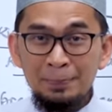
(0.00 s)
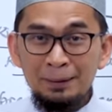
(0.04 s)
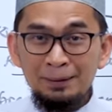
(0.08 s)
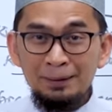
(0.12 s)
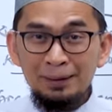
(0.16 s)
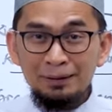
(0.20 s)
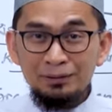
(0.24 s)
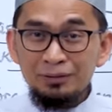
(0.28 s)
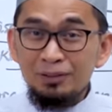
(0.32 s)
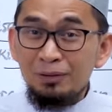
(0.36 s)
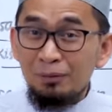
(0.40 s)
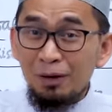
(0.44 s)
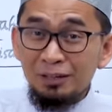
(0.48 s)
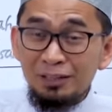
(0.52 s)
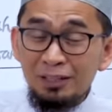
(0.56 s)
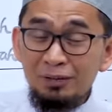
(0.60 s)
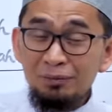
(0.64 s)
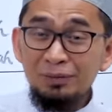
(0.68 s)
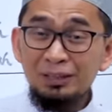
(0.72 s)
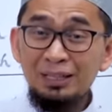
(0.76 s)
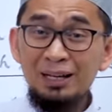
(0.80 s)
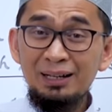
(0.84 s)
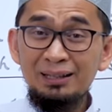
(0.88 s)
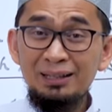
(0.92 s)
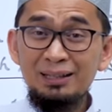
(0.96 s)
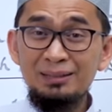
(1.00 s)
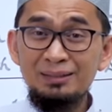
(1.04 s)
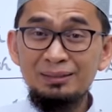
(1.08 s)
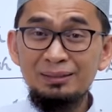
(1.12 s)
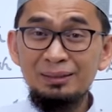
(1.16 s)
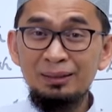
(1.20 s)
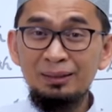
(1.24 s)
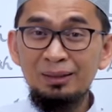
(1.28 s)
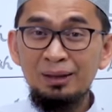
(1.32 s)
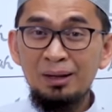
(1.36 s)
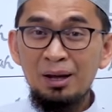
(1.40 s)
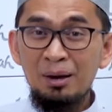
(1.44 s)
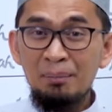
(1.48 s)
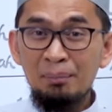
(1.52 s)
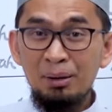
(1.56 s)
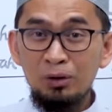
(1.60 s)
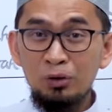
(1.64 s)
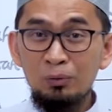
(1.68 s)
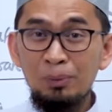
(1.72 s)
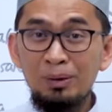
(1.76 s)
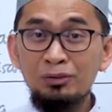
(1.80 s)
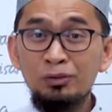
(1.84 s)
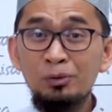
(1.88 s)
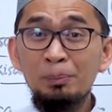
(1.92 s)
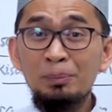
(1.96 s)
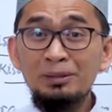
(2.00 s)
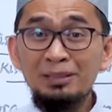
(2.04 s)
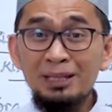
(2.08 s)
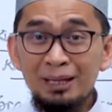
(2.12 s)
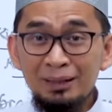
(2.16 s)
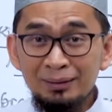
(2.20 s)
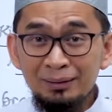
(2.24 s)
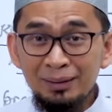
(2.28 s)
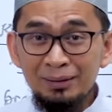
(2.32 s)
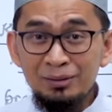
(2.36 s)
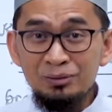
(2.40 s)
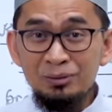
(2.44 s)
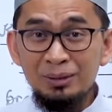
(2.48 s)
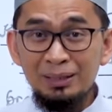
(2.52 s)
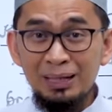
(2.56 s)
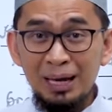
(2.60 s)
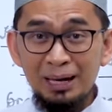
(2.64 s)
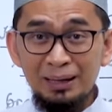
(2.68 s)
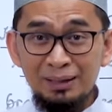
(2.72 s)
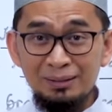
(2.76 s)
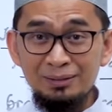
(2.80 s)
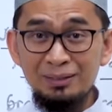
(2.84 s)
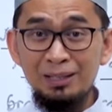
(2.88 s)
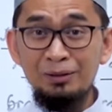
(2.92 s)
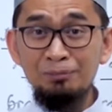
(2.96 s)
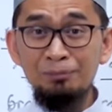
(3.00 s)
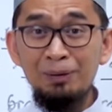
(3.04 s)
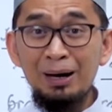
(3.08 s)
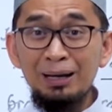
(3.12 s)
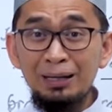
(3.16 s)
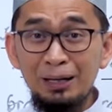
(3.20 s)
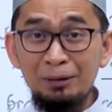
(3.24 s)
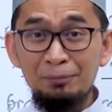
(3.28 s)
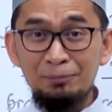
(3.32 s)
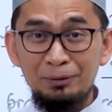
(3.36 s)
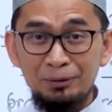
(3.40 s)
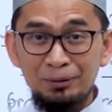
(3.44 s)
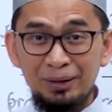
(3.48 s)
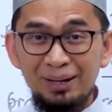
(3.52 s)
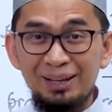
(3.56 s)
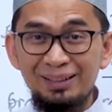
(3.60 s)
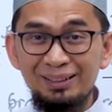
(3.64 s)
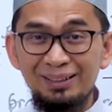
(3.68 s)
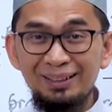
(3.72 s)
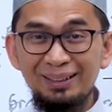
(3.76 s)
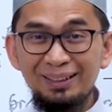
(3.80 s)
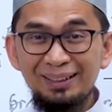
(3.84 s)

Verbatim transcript: Ya sudah banyak menangisnya. Baru masuk pesantren sudah nangis tiap malam gitu kan.